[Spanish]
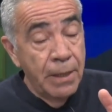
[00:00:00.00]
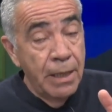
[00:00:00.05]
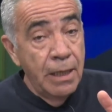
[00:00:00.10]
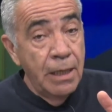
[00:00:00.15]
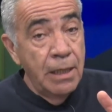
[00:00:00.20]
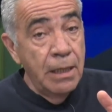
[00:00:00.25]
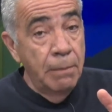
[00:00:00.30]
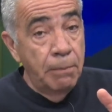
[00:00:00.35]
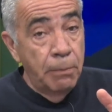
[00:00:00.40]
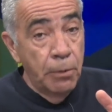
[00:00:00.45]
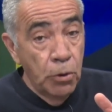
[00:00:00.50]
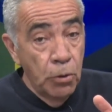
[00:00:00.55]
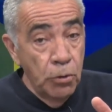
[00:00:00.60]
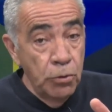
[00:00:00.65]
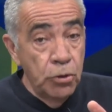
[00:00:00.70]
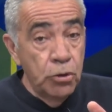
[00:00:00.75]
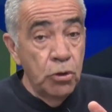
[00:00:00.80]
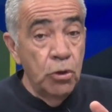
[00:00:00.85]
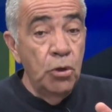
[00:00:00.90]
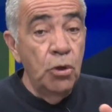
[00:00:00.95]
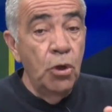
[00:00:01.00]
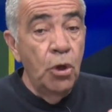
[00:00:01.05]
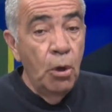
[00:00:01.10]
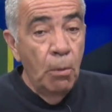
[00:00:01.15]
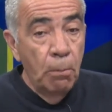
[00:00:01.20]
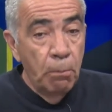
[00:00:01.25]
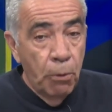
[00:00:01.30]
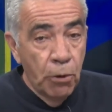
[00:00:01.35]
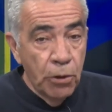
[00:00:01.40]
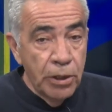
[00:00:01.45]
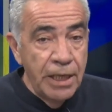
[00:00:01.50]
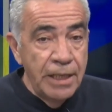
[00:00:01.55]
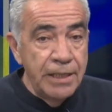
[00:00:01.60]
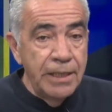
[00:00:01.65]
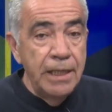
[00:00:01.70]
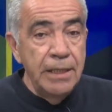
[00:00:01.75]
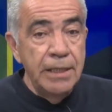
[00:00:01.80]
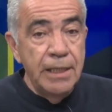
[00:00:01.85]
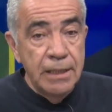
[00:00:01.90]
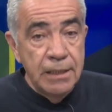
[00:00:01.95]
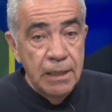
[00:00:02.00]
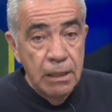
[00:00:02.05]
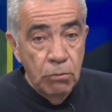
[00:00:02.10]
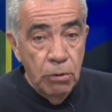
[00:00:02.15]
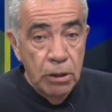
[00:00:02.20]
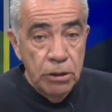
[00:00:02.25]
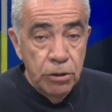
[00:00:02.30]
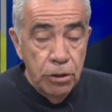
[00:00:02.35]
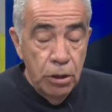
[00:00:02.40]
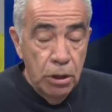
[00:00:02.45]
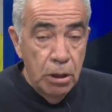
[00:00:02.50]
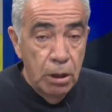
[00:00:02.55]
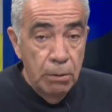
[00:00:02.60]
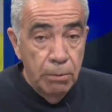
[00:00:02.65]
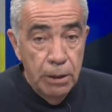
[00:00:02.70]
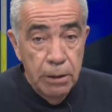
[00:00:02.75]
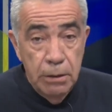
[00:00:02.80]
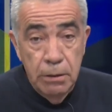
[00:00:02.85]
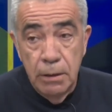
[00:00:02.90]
Y de pronto por distintas situaciones. Bueno,